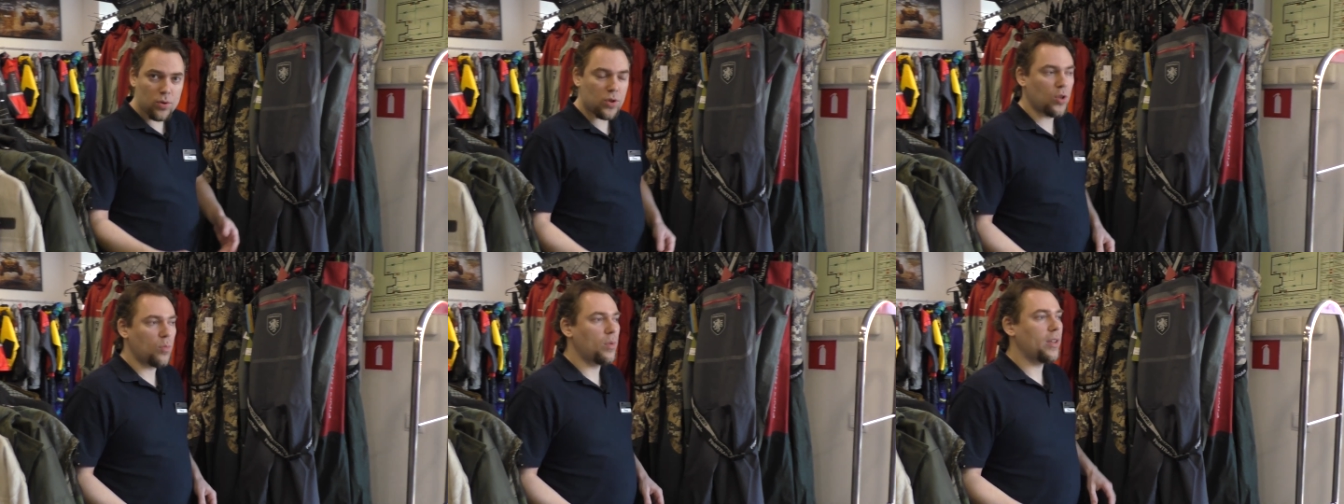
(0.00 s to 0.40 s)

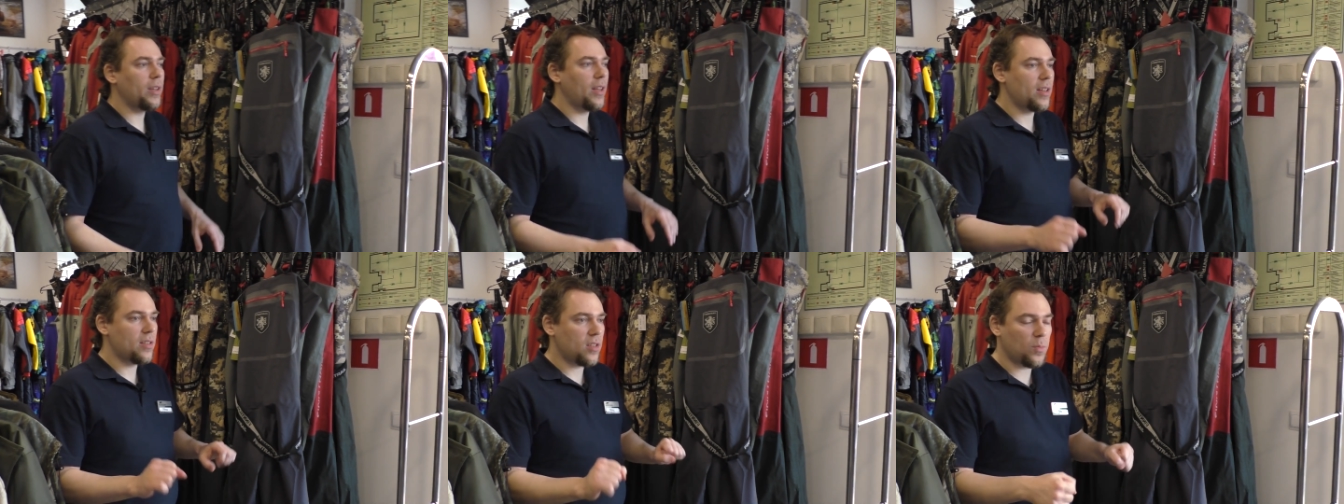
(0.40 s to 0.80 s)
чтобы
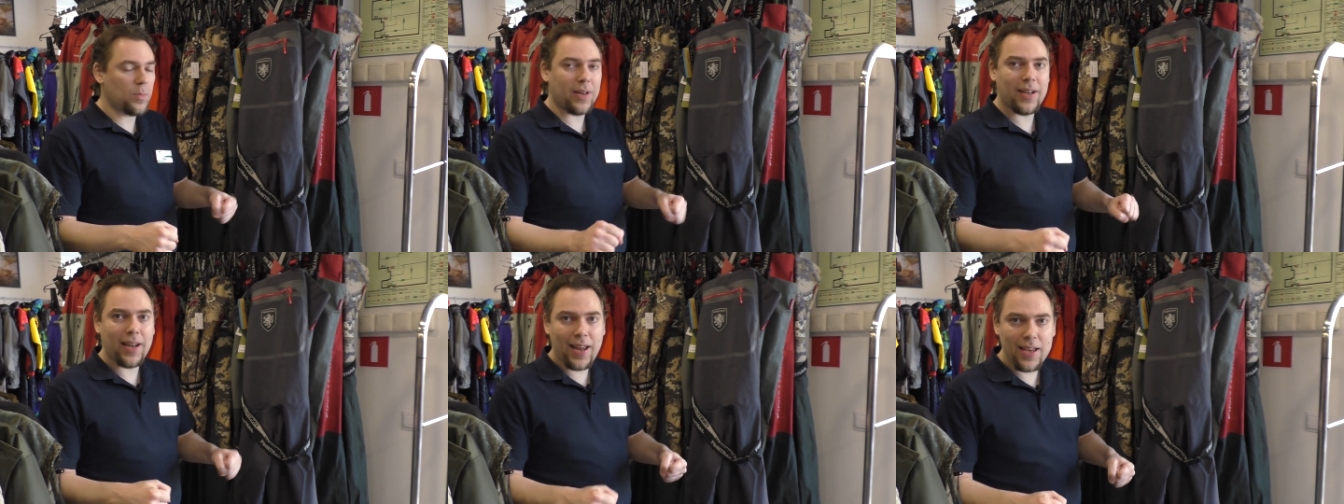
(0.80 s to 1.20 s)
ездить
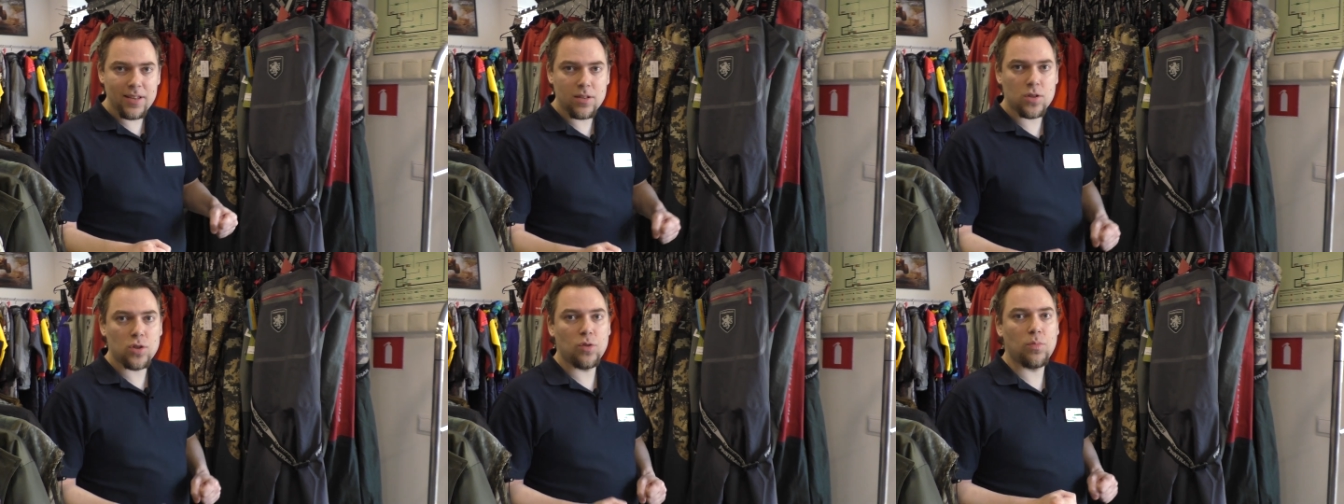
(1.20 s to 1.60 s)
по
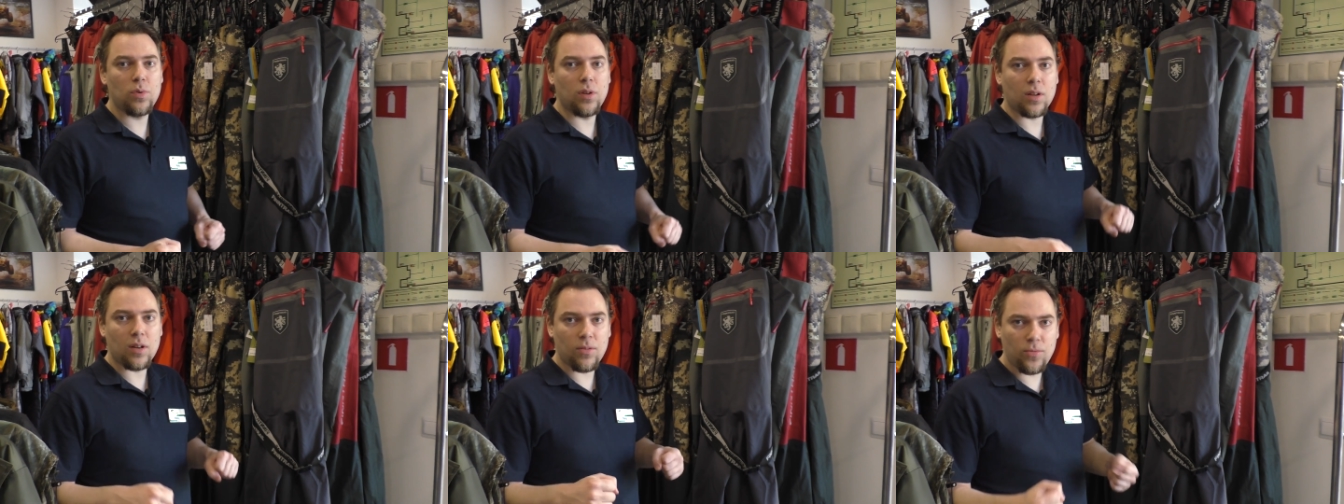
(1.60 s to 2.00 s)
грязи, чтобы
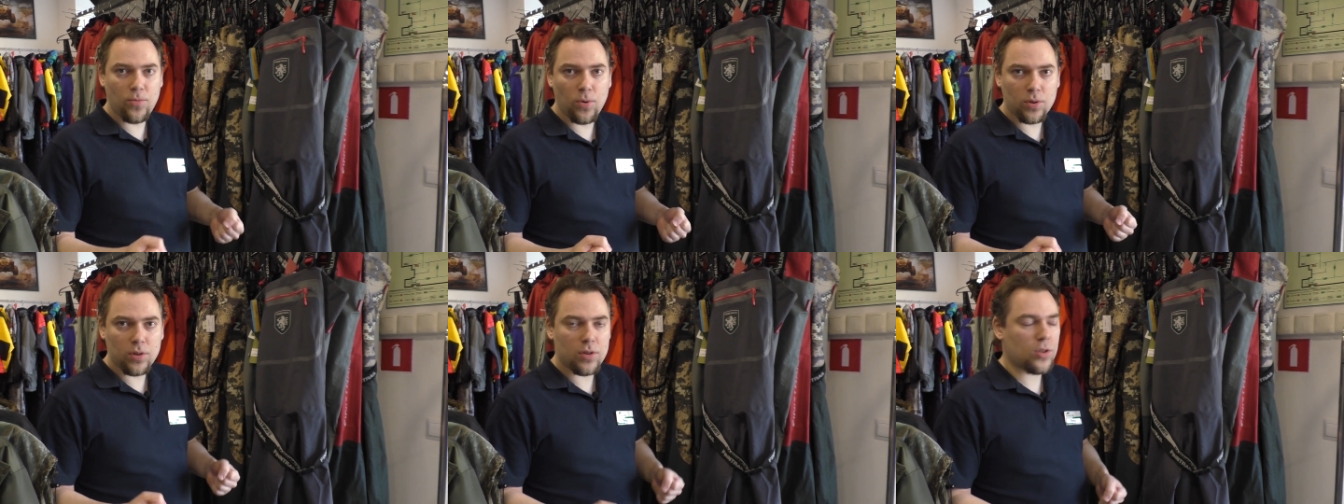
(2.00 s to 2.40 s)
было
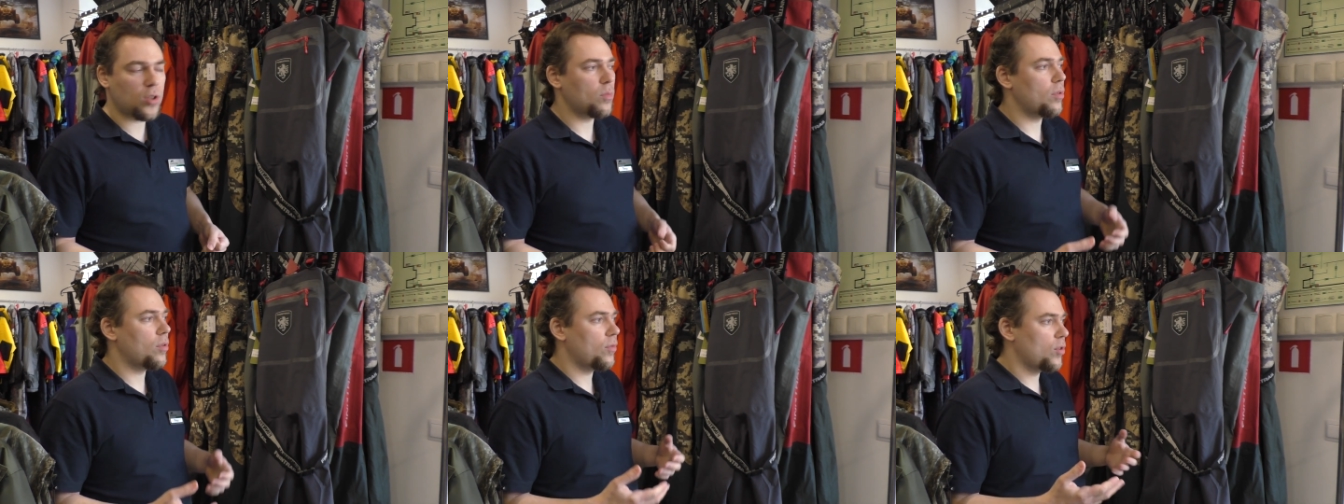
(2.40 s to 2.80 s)
комфортно,
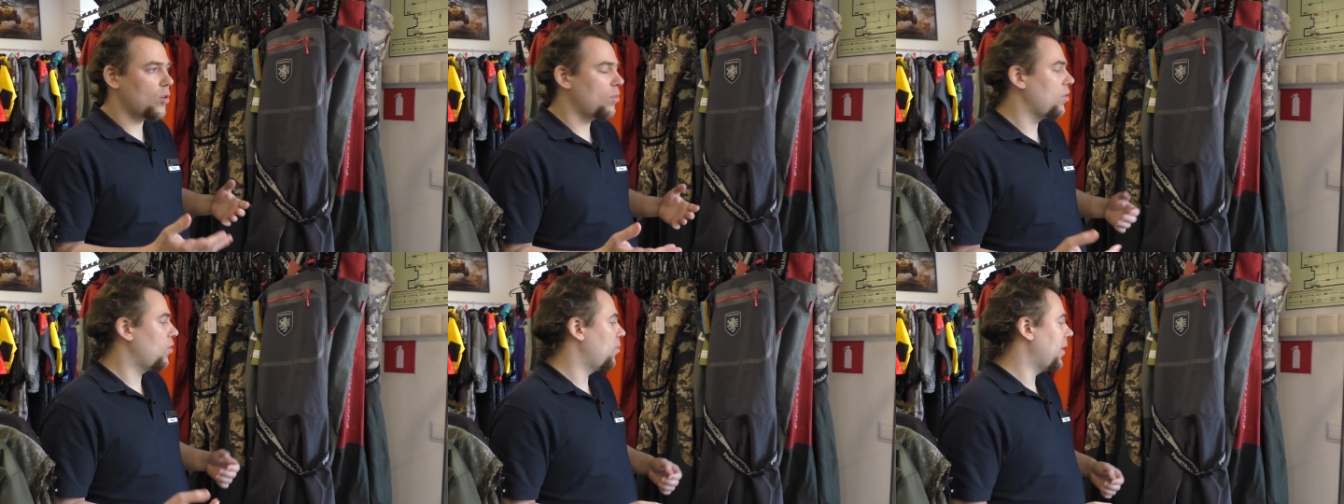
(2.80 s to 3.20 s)
чтобы все
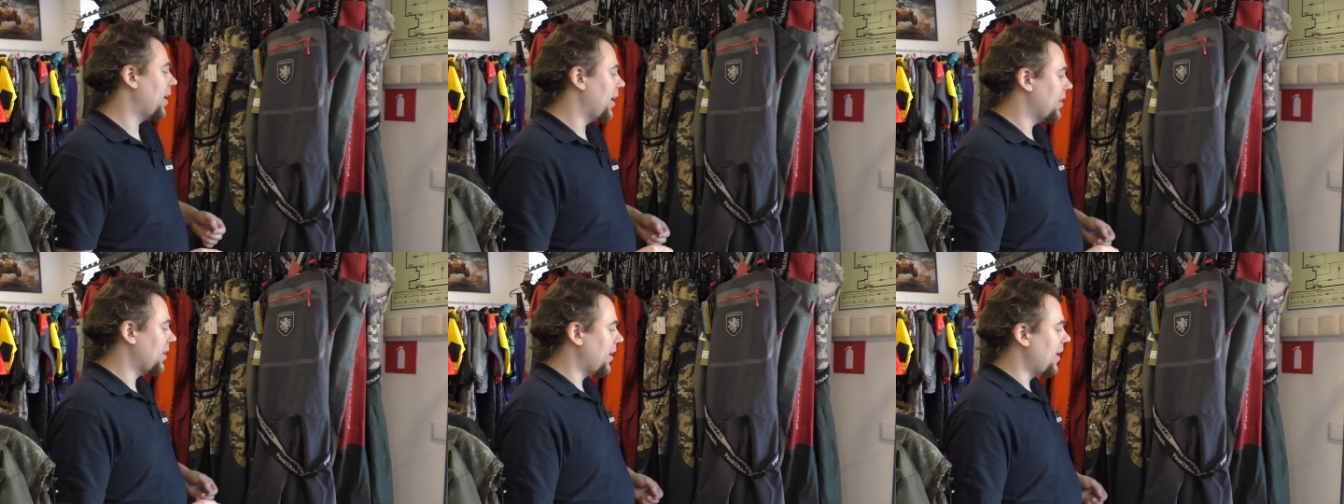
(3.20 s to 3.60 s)
было в
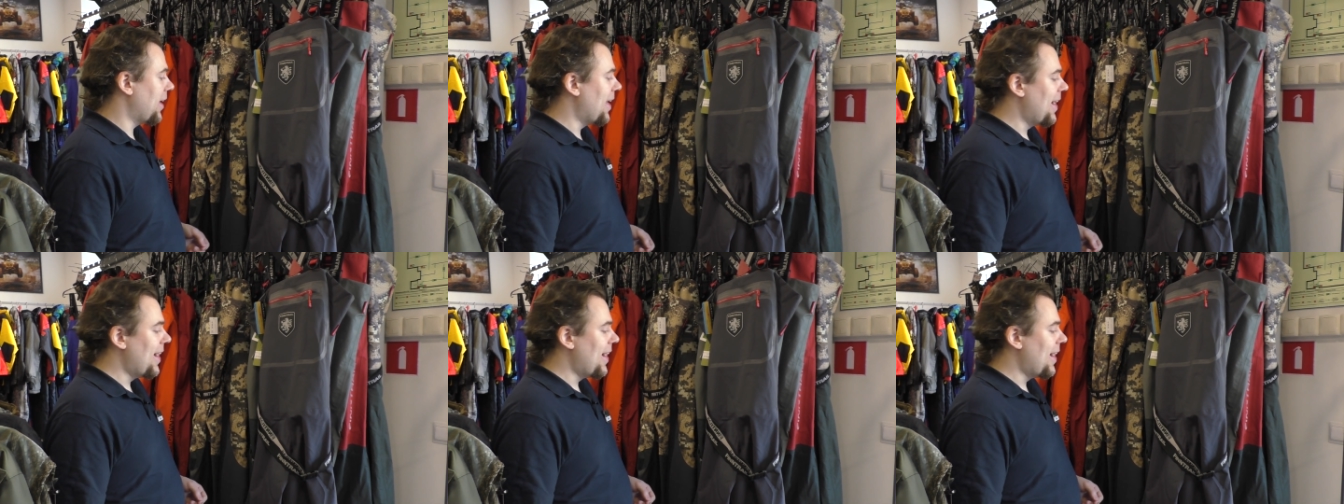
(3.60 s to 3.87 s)
порядке.